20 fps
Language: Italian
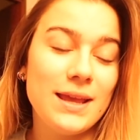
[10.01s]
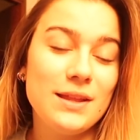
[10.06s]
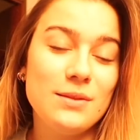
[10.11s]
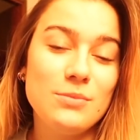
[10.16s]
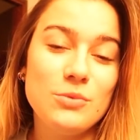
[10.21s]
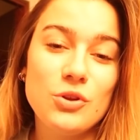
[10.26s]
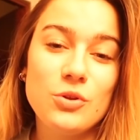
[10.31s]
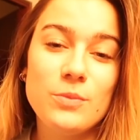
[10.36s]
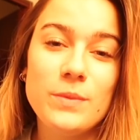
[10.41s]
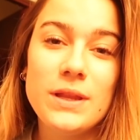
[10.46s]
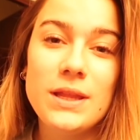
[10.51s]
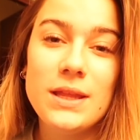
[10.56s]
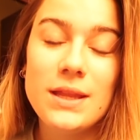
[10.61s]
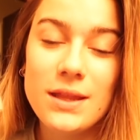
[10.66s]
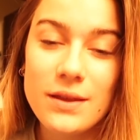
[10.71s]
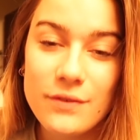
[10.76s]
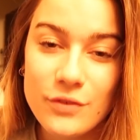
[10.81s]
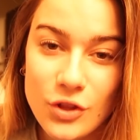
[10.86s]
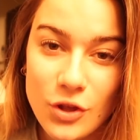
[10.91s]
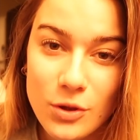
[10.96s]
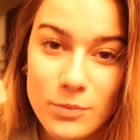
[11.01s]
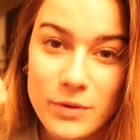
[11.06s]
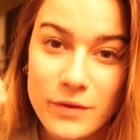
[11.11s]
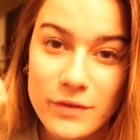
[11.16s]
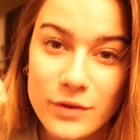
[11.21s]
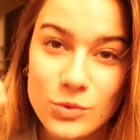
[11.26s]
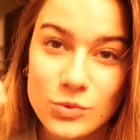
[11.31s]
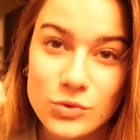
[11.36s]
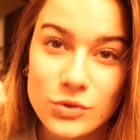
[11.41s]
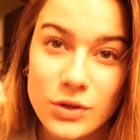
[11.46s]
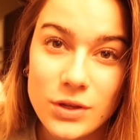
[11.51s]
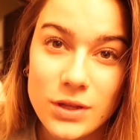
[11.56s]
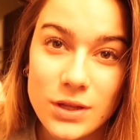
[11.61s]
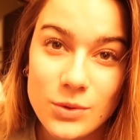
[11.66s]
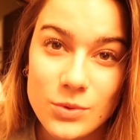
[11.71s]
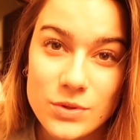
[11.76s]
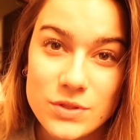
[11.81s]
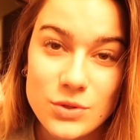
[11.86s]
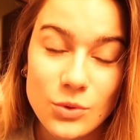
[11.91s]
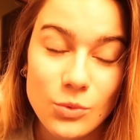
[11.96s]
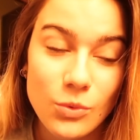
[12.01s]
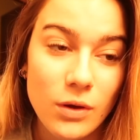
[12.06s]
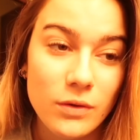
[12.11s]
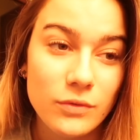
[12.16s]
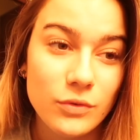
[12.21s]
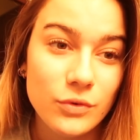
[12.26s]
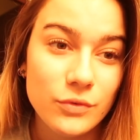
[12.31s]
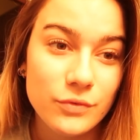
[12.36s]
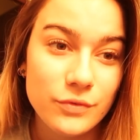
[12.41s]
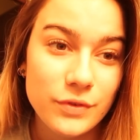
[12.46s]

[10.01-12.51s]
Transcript: il mio nome è Didi e vi do il benvenuto in questo nuovo